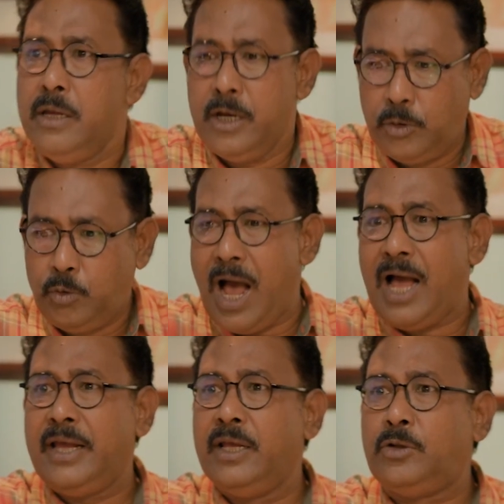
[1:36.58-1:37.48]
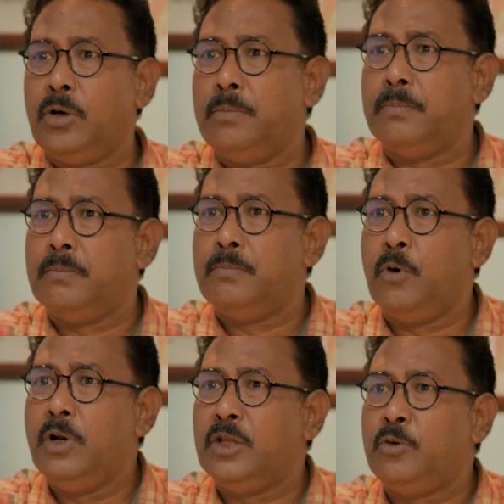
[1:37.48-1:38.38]
একটু আগেই তো
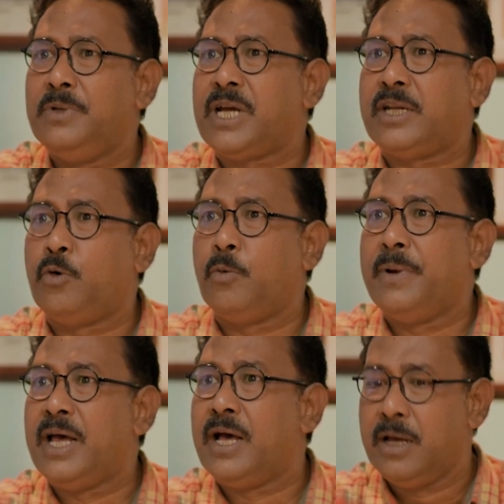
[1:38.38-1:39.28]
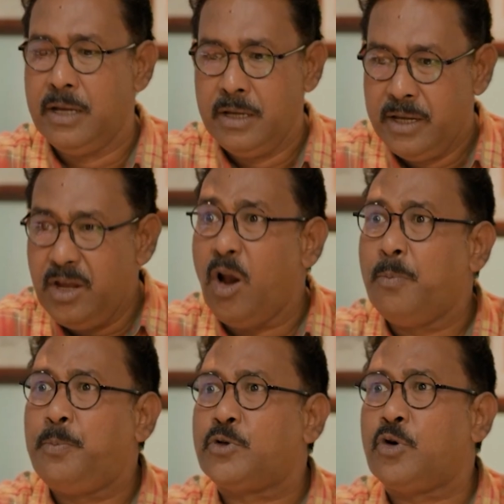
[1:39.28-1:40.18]
বললে তুমি চাকরি করবে না এই
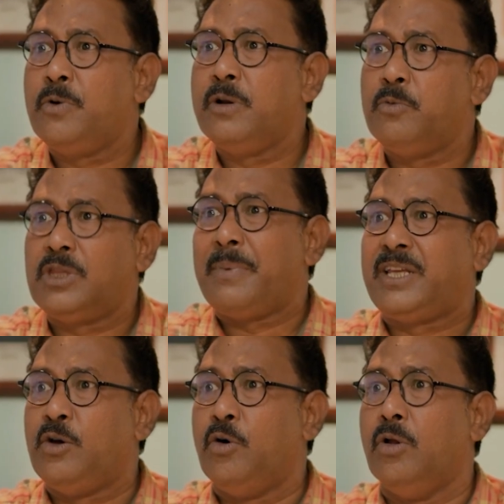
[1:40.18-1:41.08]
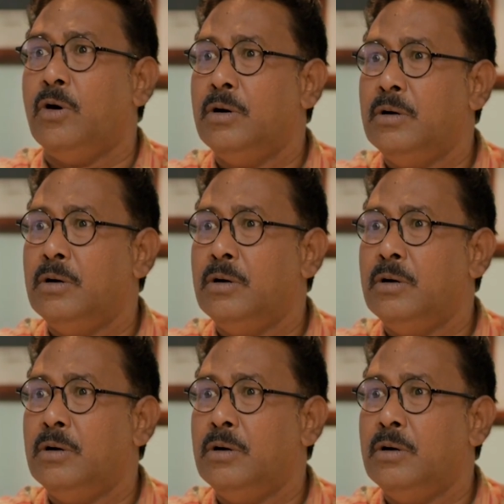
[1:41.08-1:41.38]
অল্প সময়ের মধ্যে আবার কি হলো